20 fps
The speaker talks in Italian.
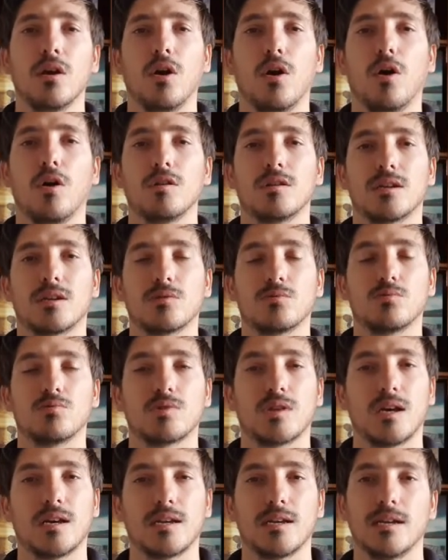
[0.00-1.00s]
oltre ad
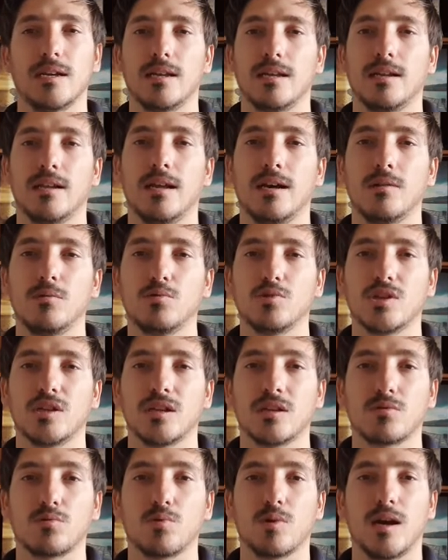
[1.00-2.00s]
usare la luce
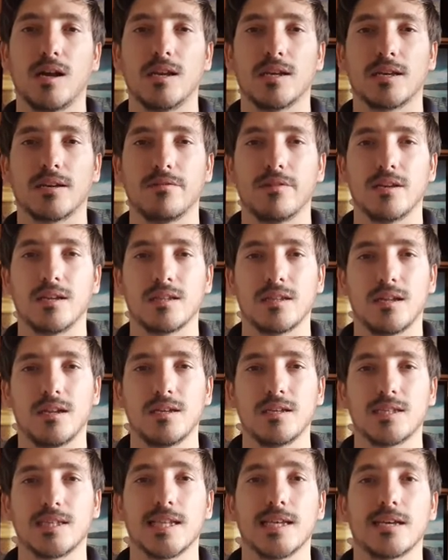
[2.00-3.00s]
naturale che viene
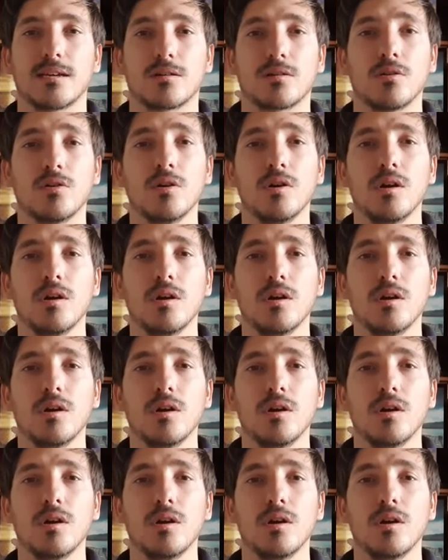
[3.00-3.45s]
dall'esterno,